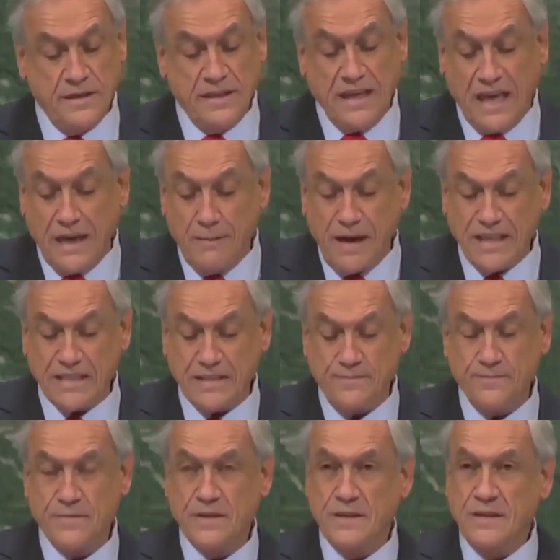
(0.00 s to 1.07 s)
Y además,
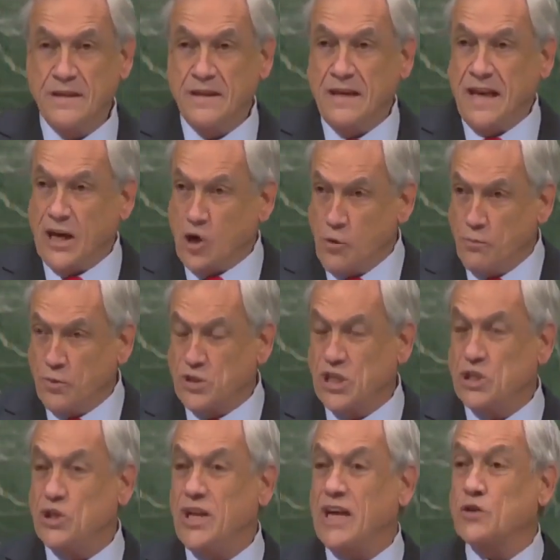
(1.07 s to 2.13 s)
la
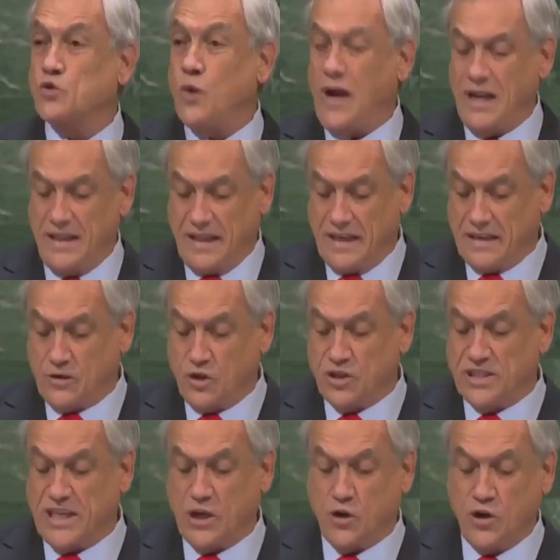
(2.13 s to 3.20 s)
composición actual del
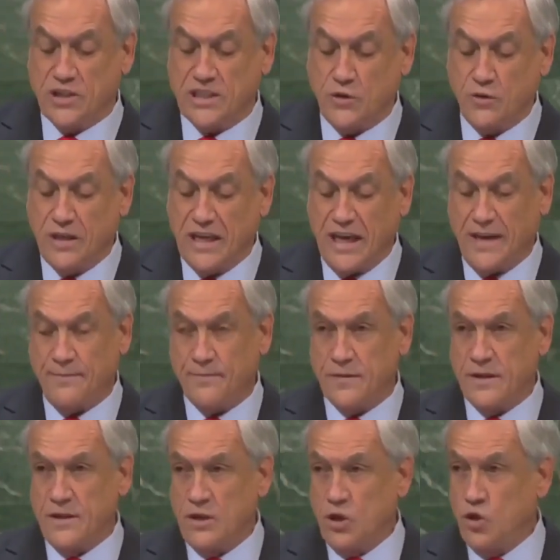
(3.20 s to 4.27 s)
Consejo de Seguridad
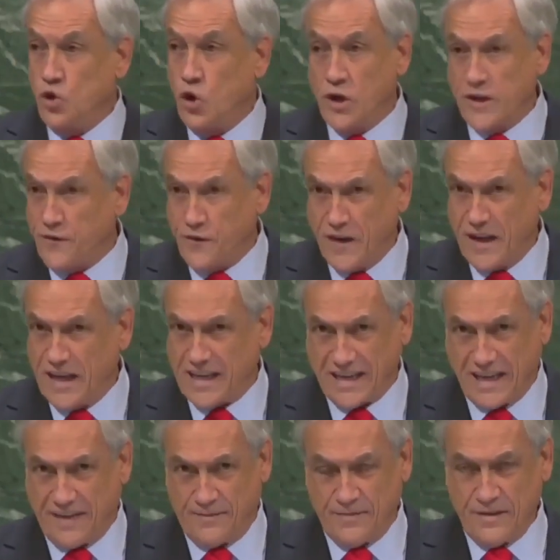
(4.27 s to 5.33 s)
no
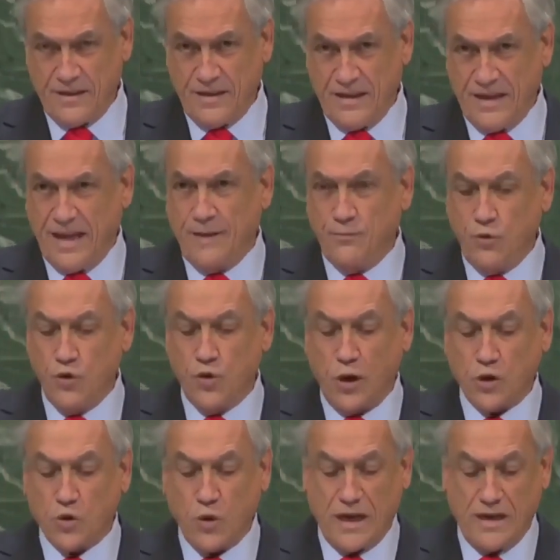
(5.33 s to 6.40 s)
refleja el mundo
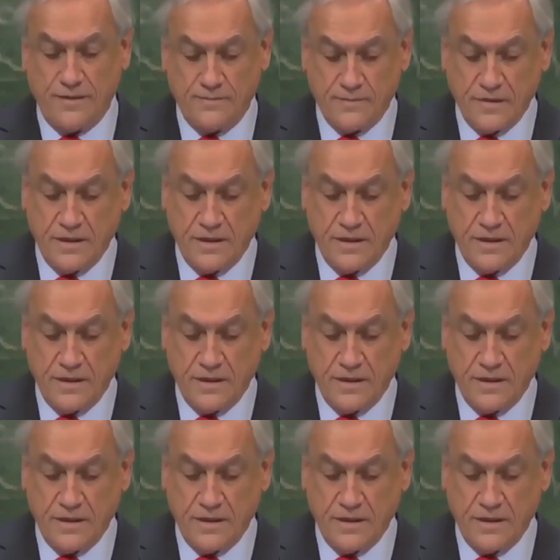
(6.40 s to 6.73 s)
actual